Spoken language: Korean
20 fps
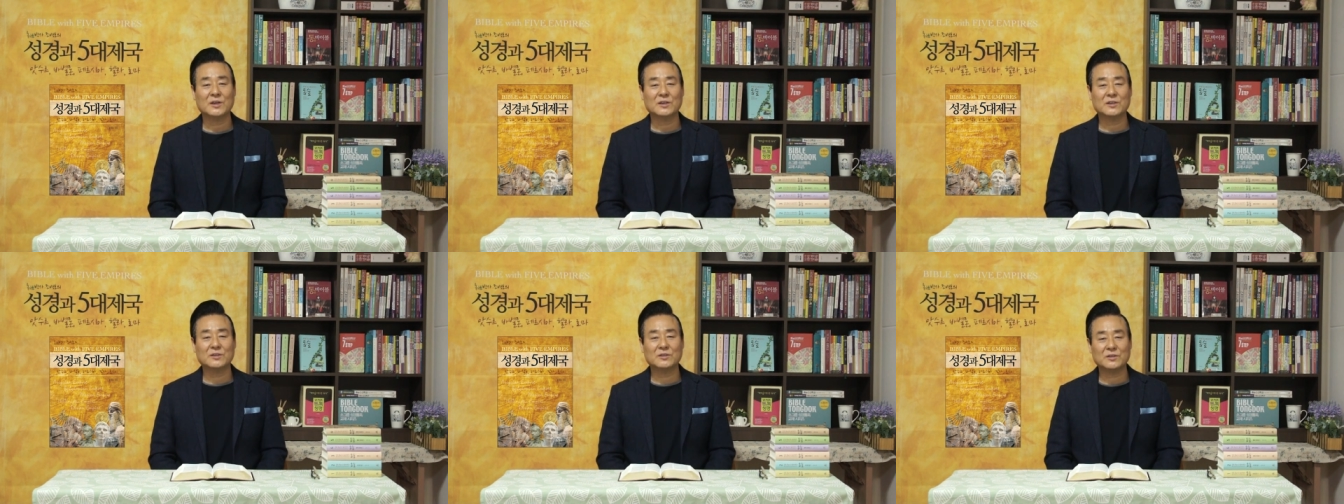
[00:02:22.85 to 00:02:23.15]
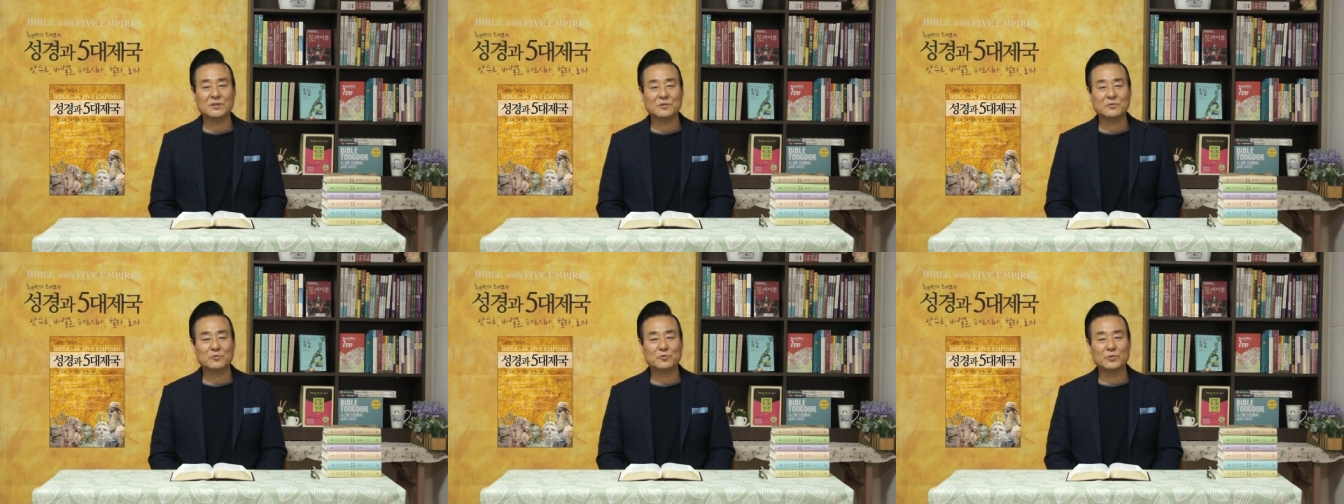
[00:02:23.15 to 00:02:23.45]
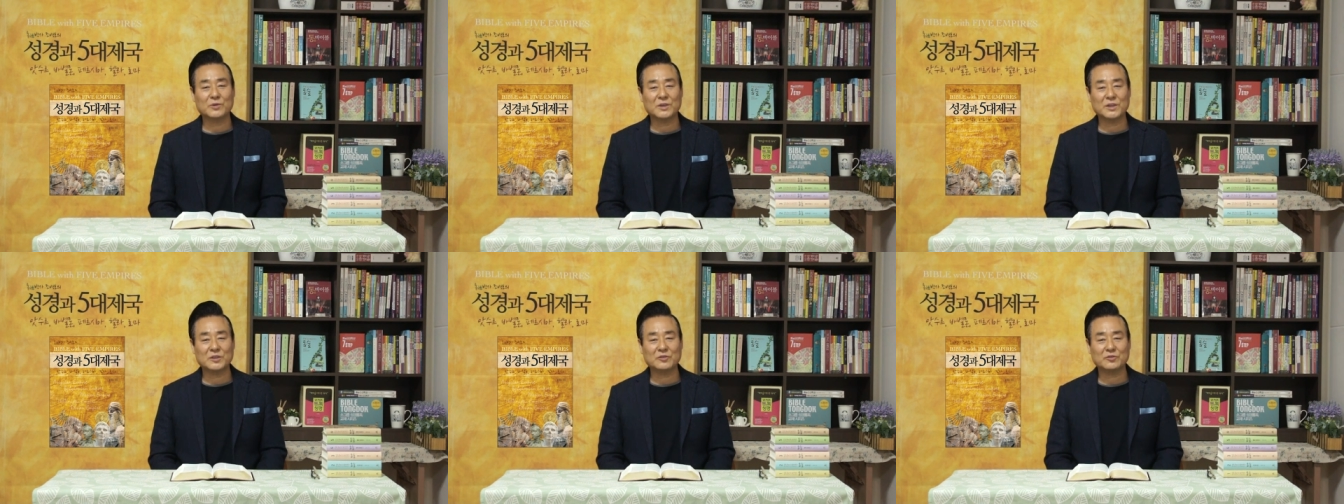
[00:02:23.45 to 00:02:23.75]
그들을
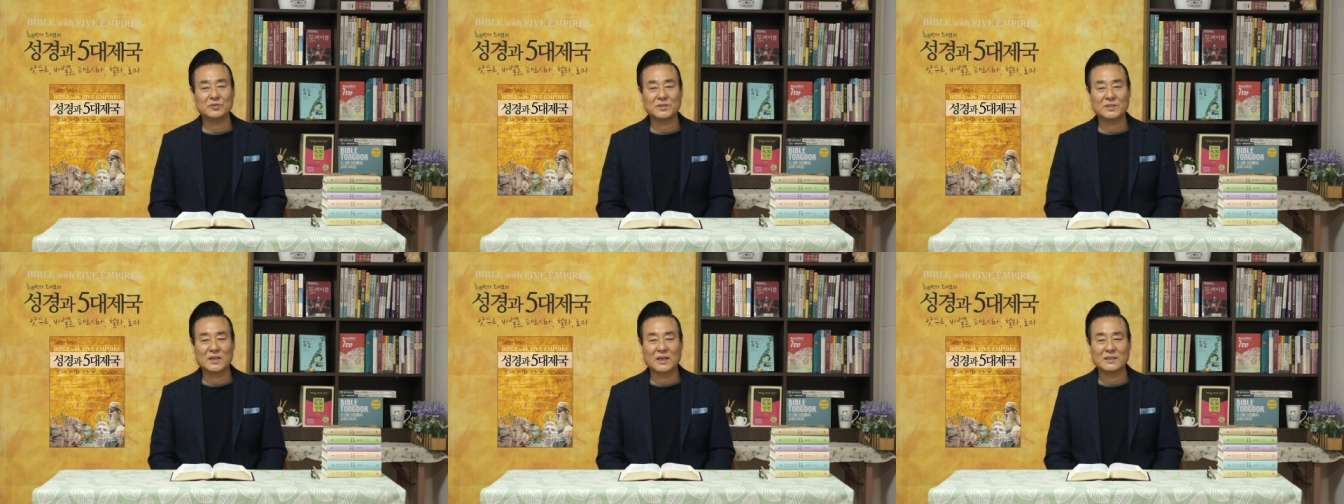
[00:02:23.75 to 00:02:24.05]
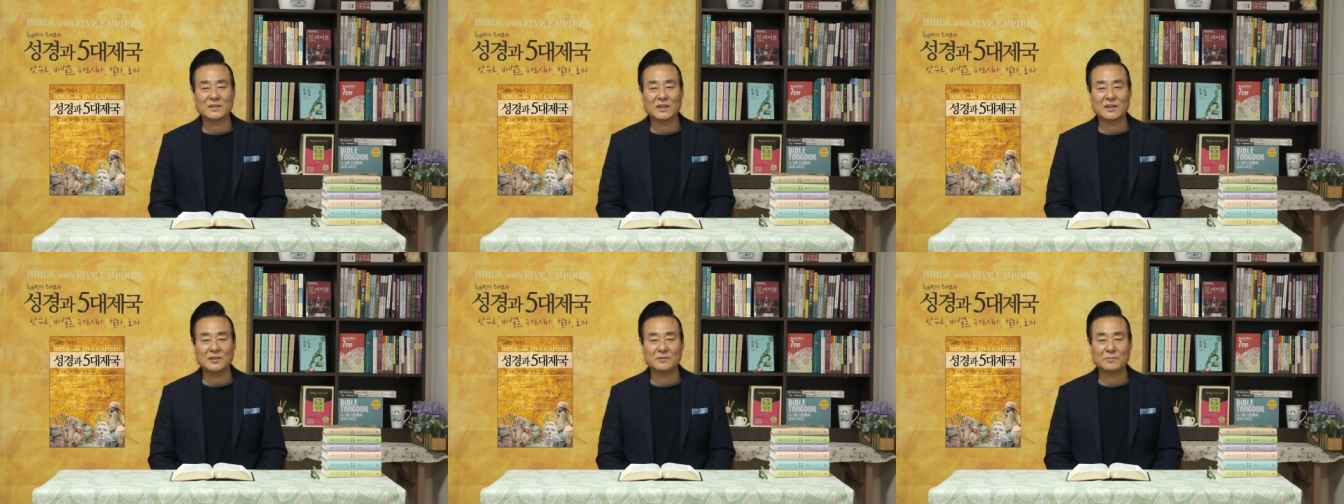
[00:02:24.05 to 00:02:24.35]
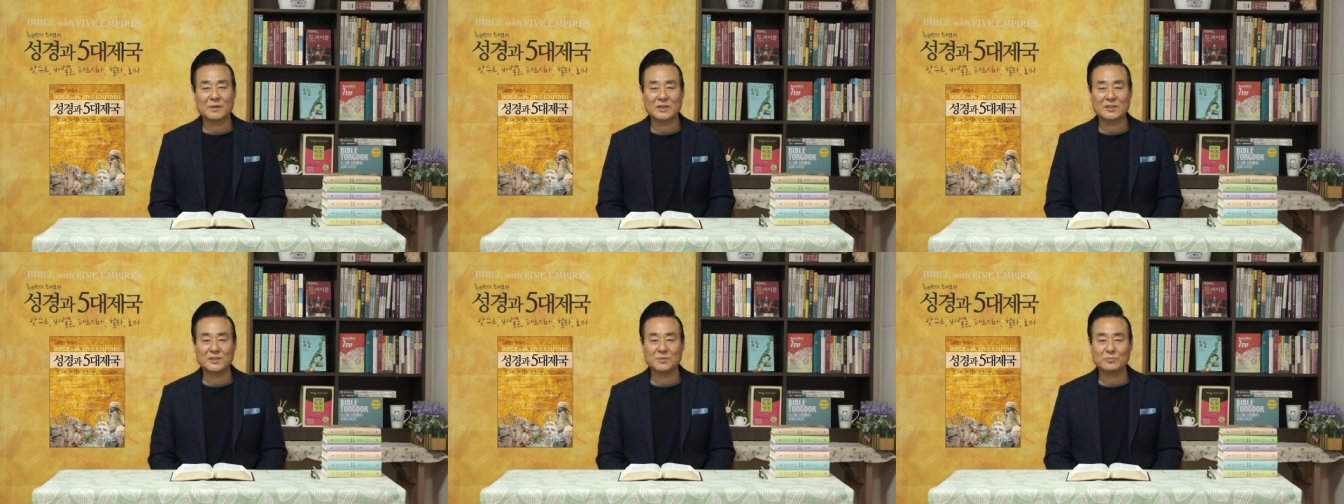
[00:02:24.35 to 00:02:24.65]
구원해
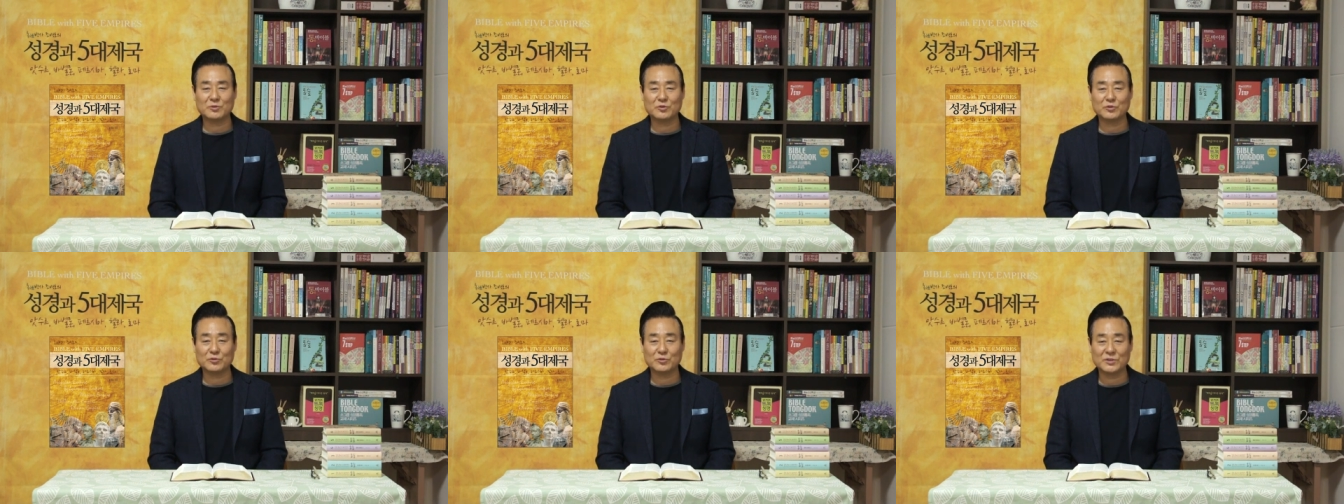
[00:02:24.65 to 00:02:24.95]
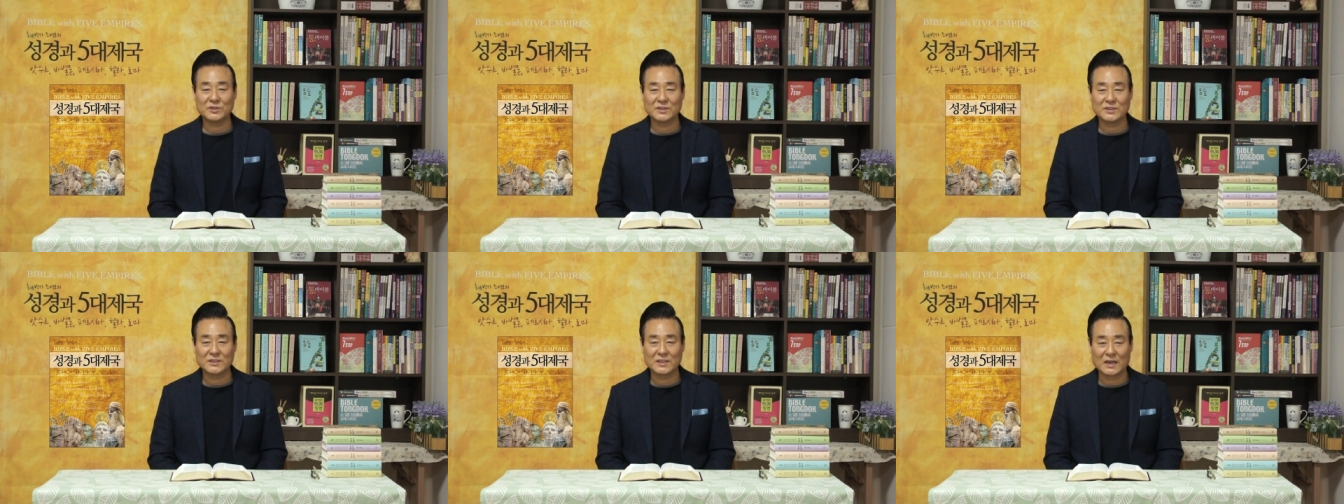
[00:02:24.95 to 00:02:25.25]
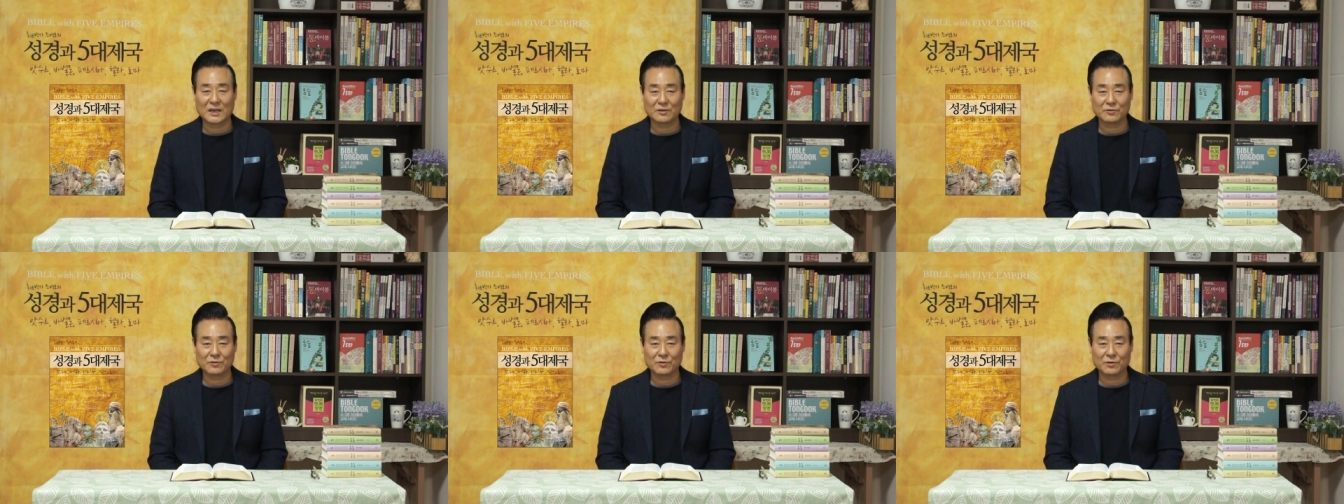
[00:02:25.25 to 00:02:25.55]
주시겠다는 말씀은
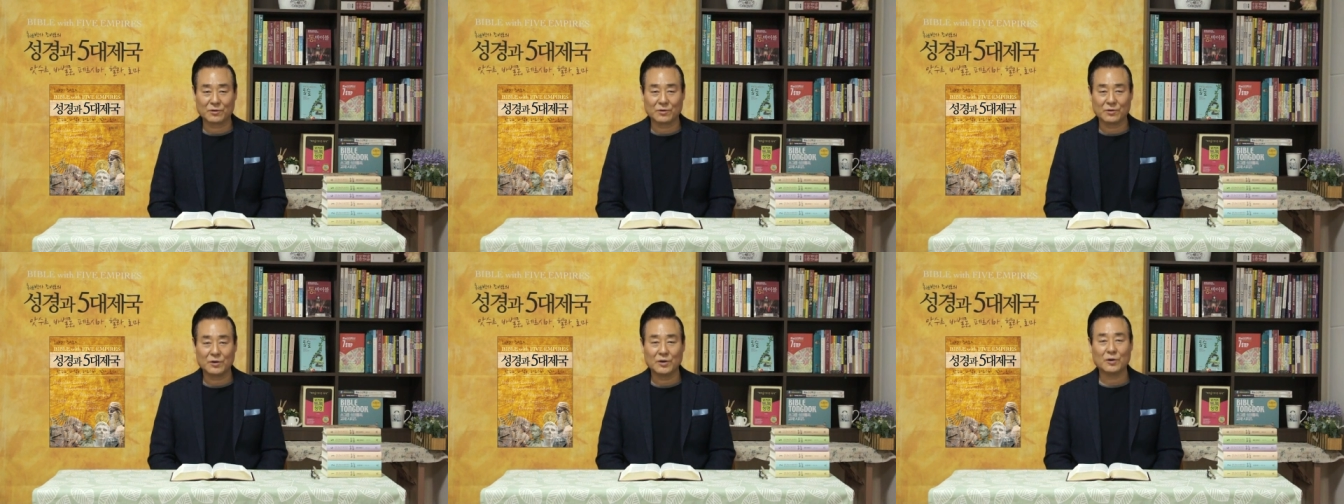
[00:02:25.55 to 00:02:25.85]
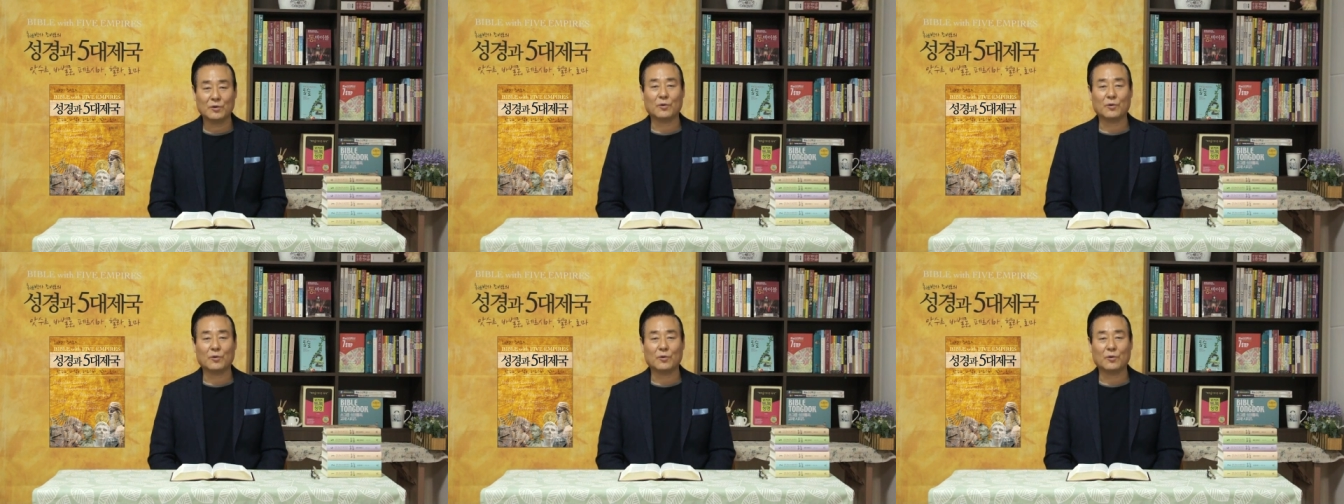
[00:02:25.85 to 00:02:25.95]
주시지 않고